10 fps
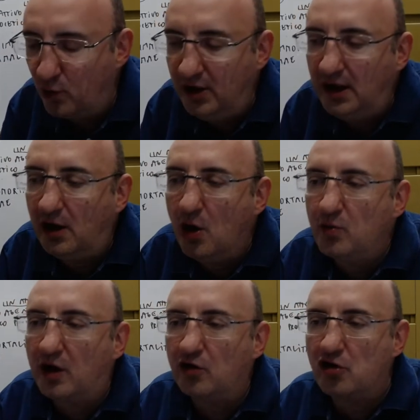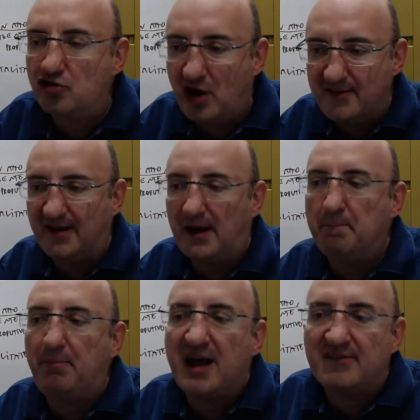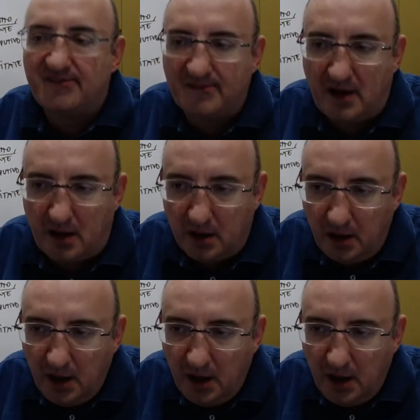quindi che ho una conoscenza che passa